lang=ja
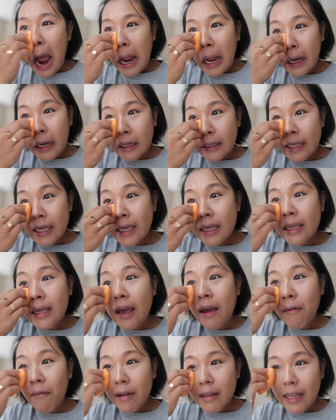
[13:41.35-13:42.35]
なんか人
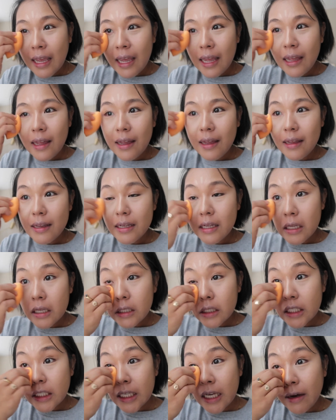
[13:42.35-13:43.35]
間はね、
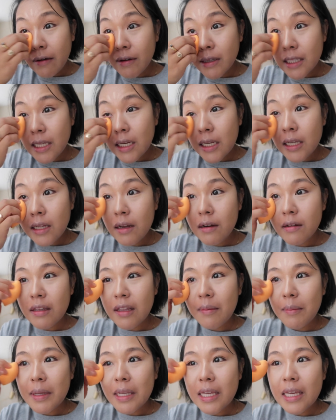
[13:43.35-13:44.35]
幸せになる
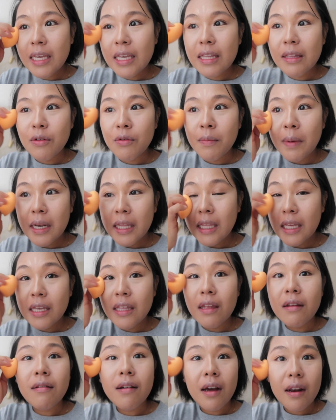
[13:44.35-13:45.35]
ために生まれて
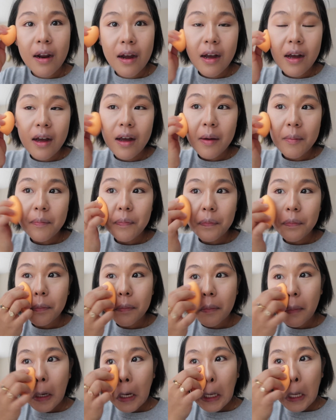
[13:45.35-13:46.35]
きてるから、
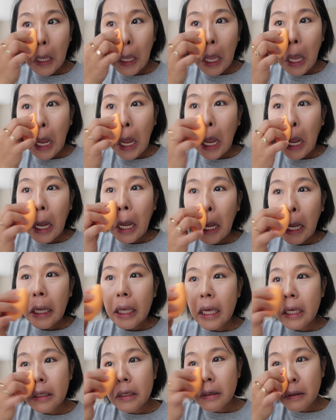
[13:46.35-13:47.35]

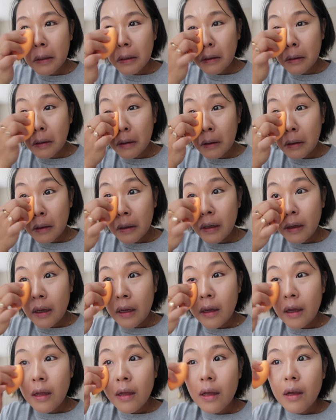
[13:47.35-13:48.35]
結局
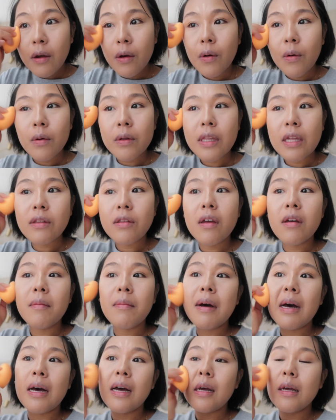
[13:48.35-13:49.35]
こう、例え
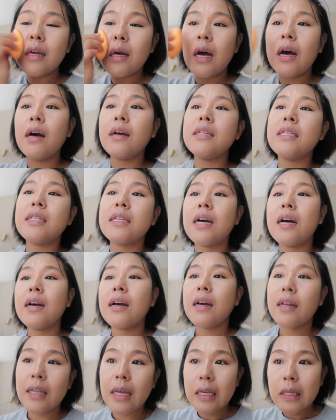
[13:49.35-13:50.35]
ば時
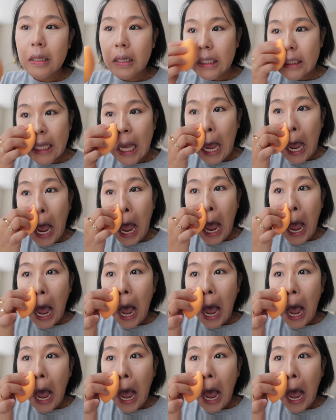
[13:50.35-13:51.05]
間がないとかさ、